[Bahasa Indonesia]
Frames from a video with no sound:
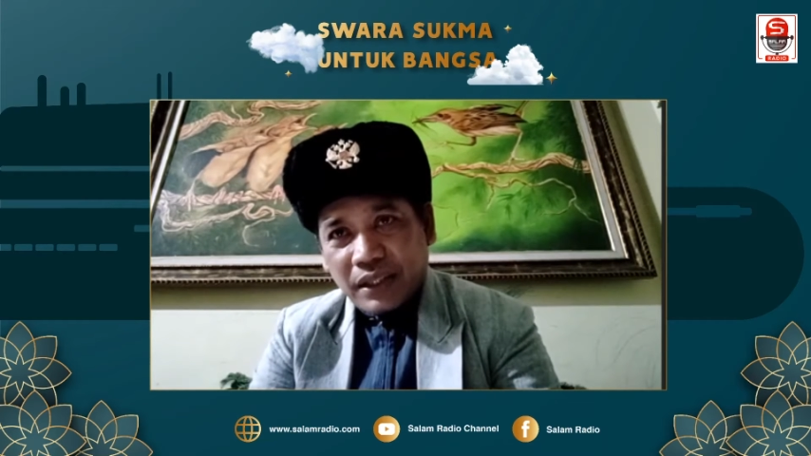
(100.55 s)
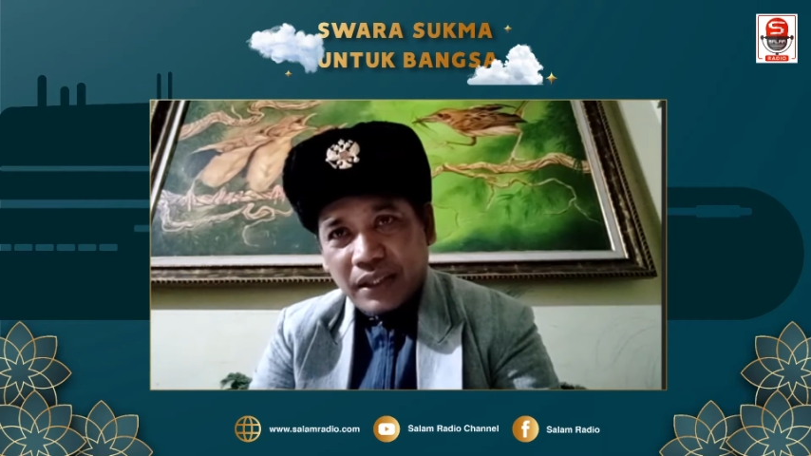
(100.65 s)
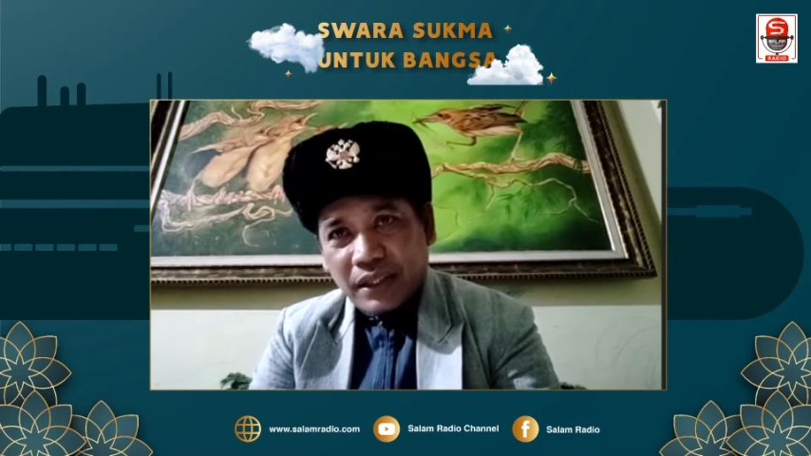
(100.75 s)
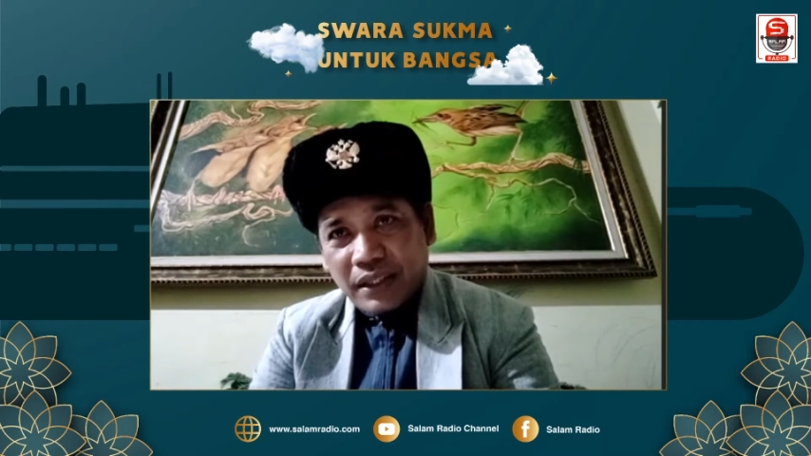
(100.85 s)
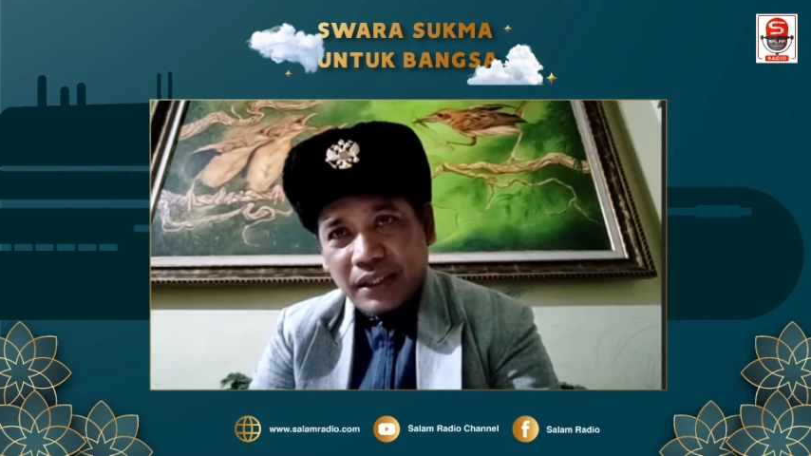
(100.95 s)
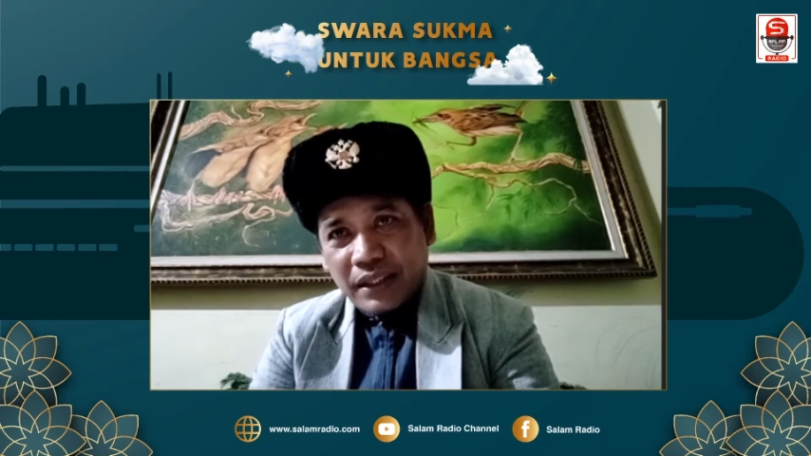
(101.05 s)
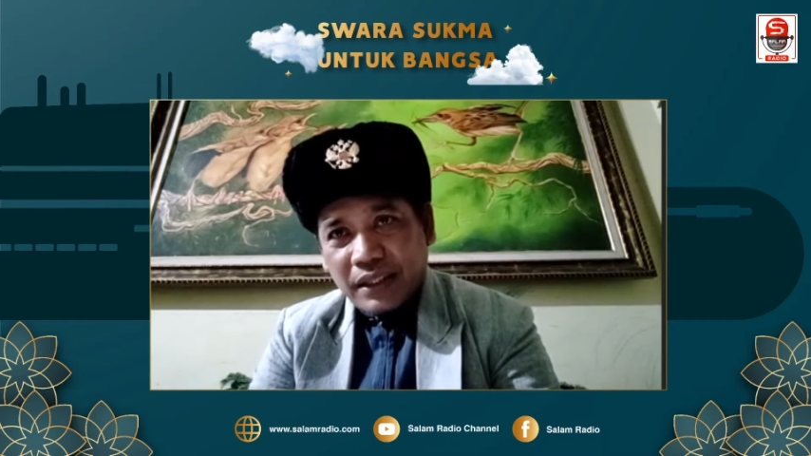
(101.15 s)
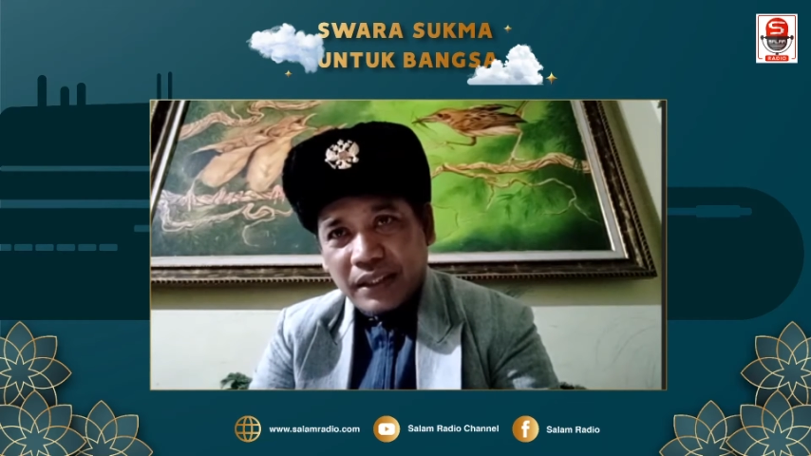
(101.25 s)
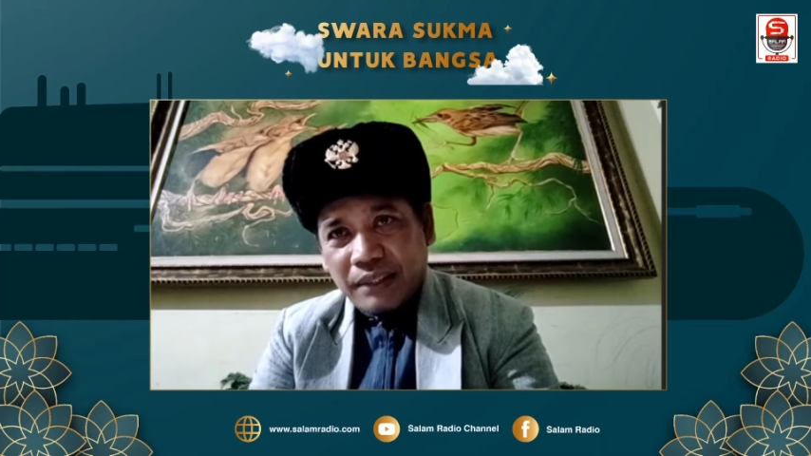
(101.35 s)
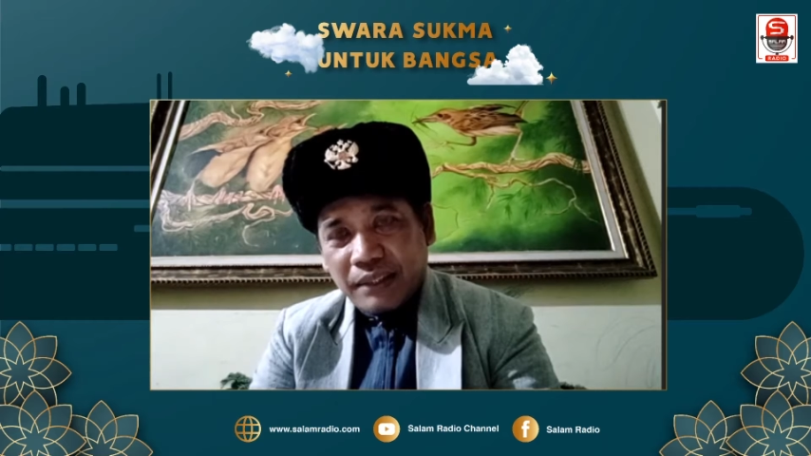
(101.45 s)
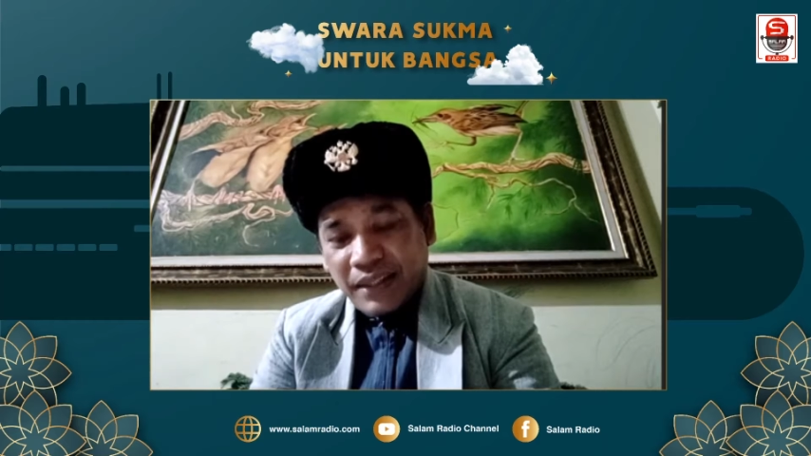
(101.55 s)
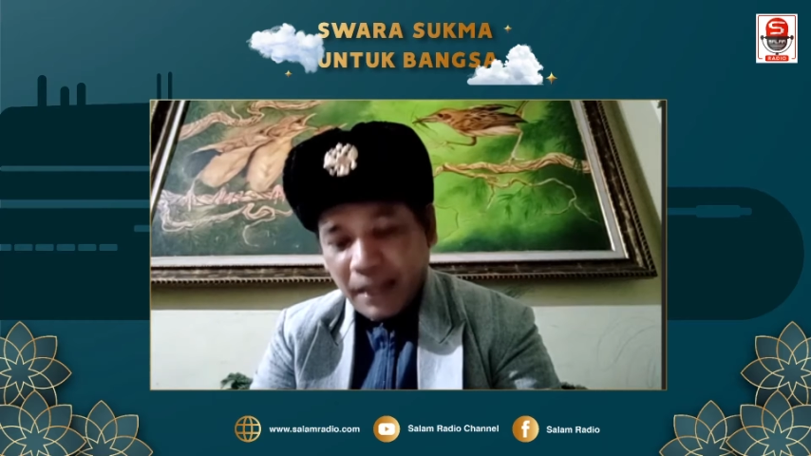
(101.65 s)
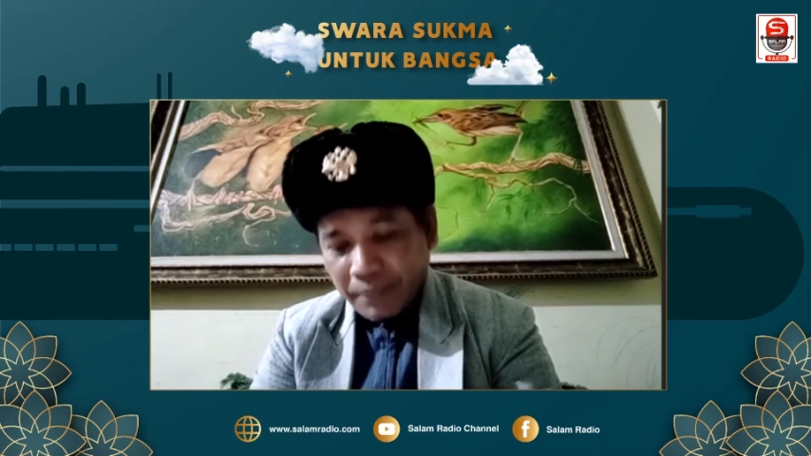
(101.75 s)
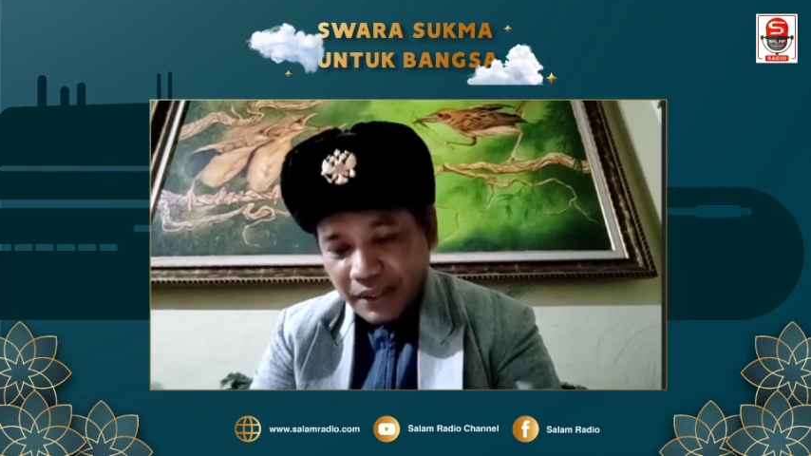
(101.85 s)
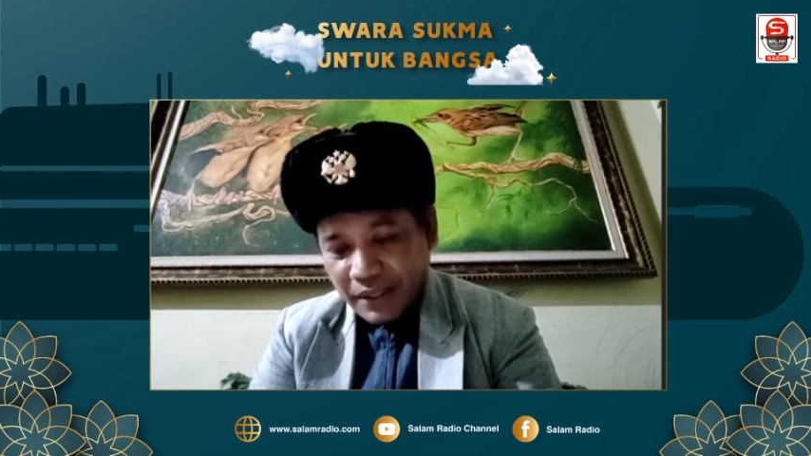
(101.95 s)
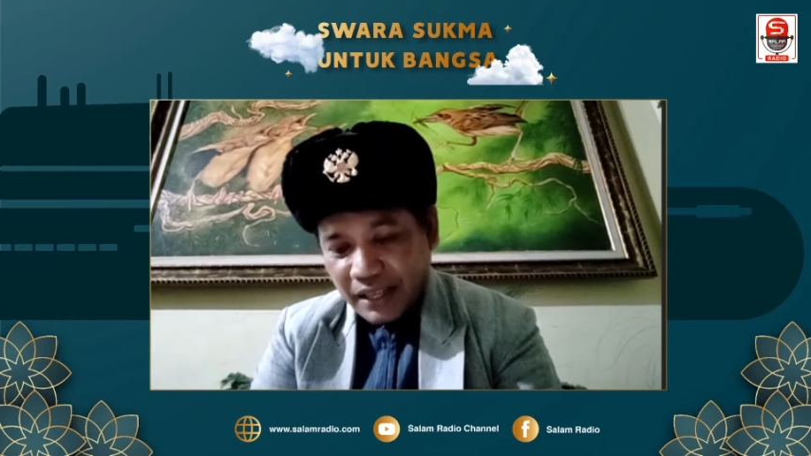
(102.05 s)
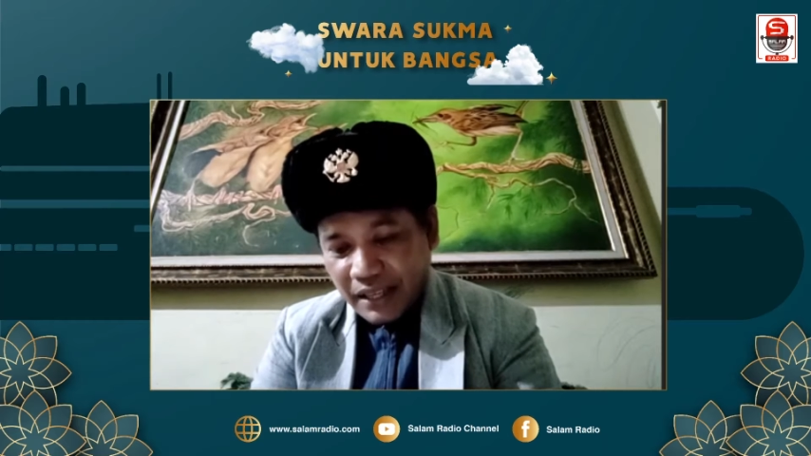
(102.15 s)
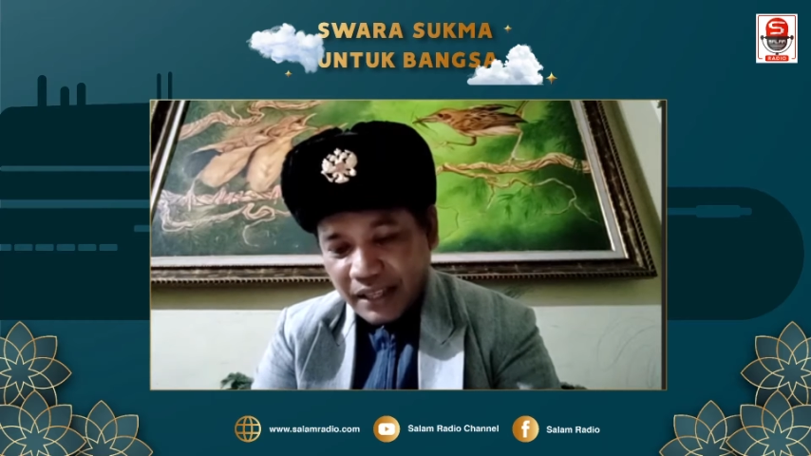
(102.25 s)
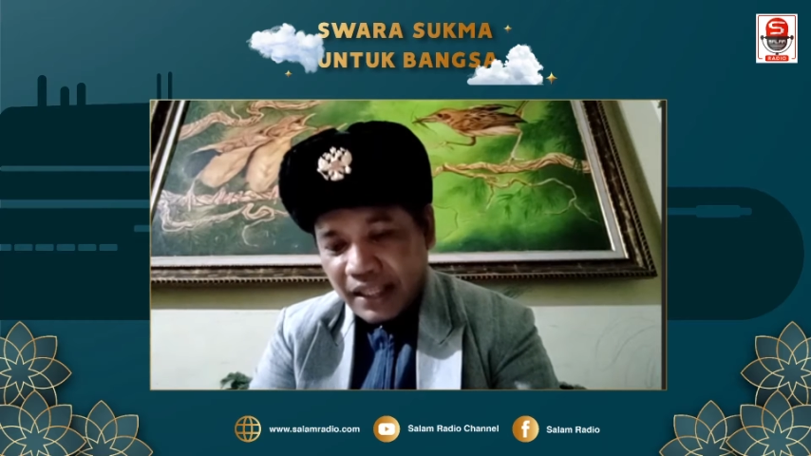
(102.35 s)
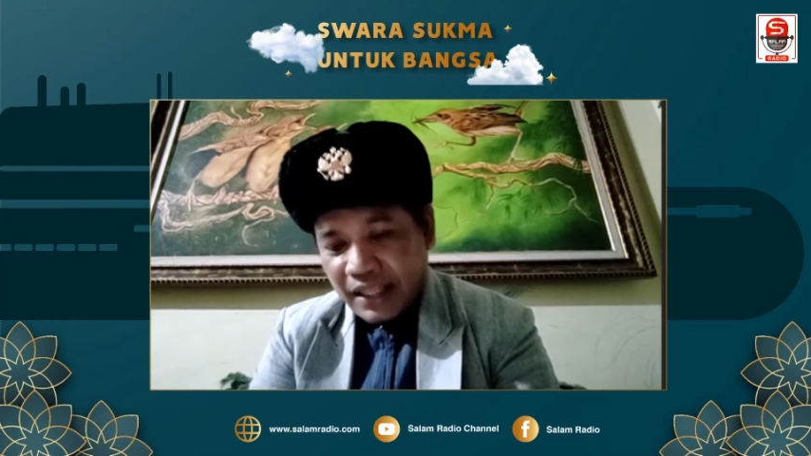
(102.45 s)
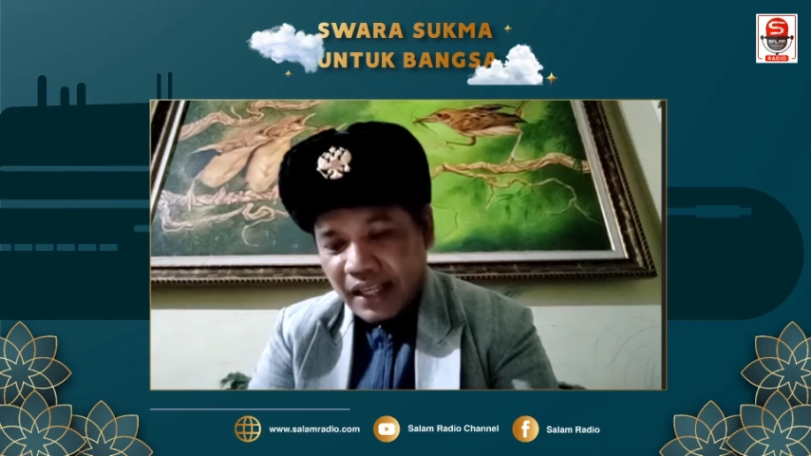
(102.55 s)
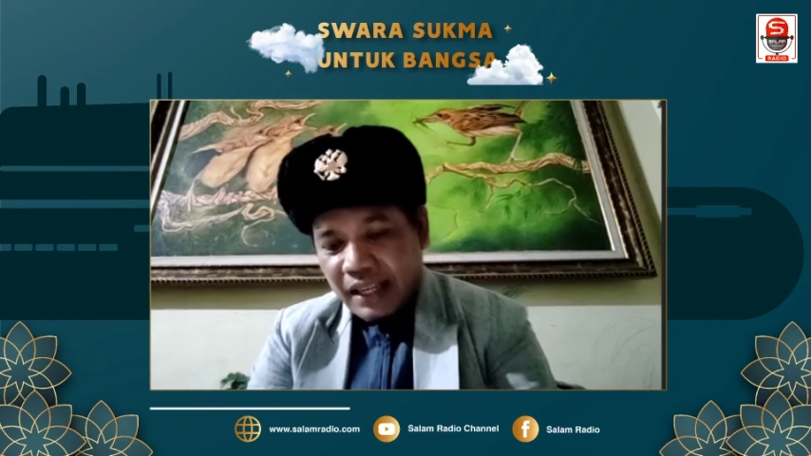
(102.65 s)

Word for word: diberi apresiasi.